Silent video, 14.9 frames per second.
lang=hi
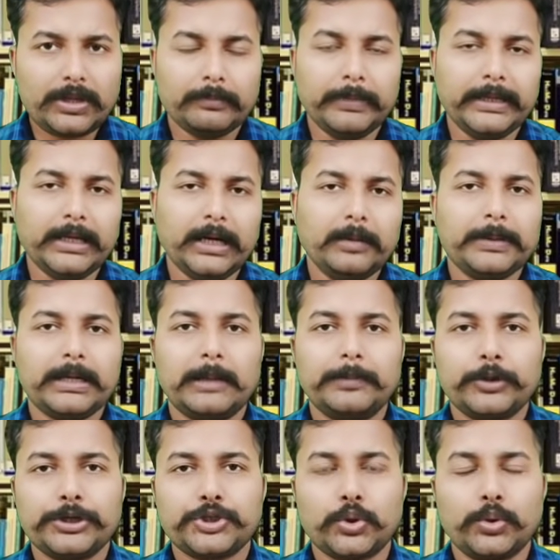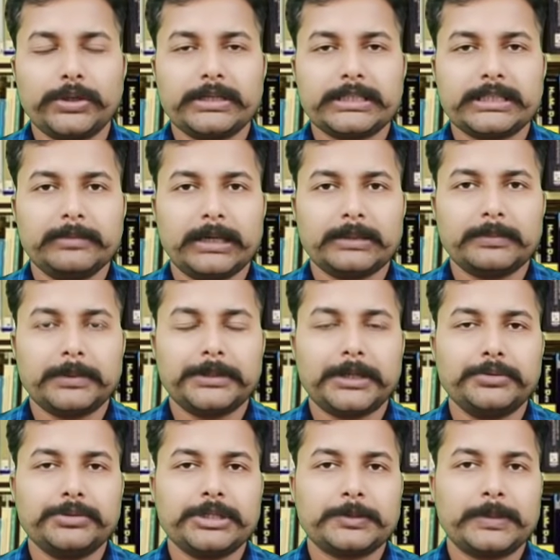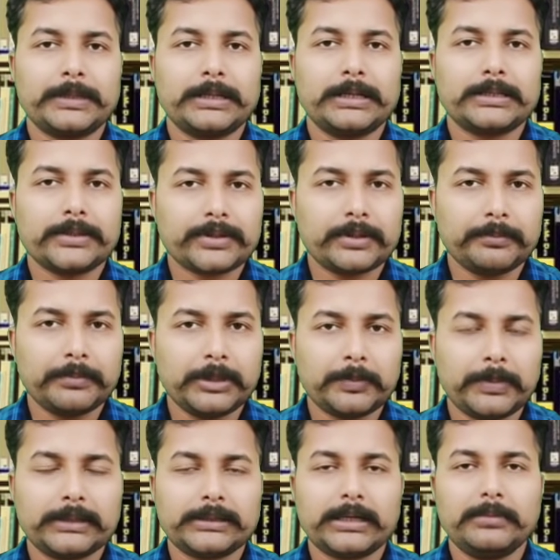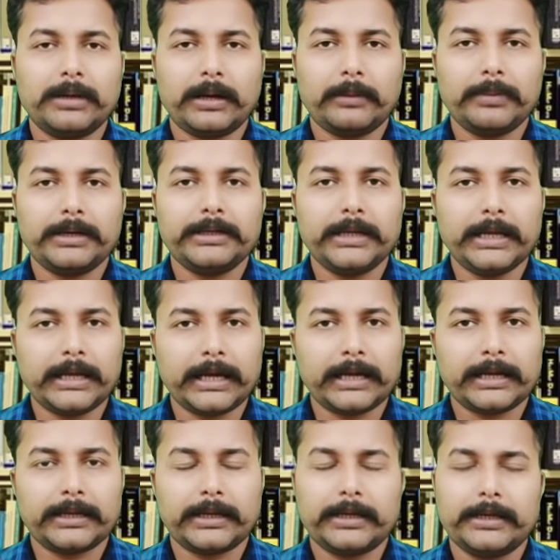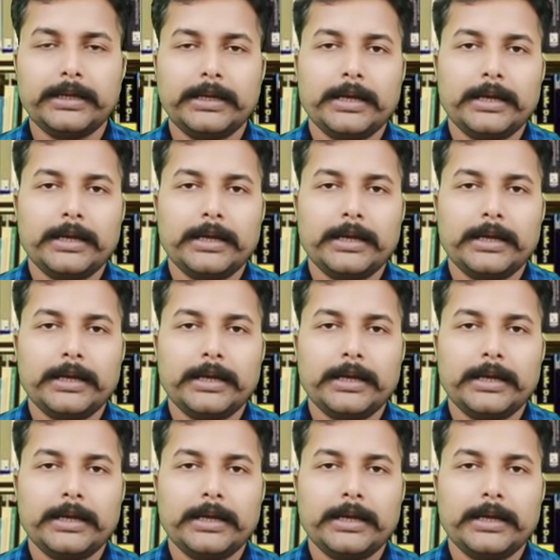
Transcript: मैं यहाँ पर आपको एक छोटी सी बात बता दूँ जिस प्रकार से संबित पात्रा बार बार ये कह रहे हैं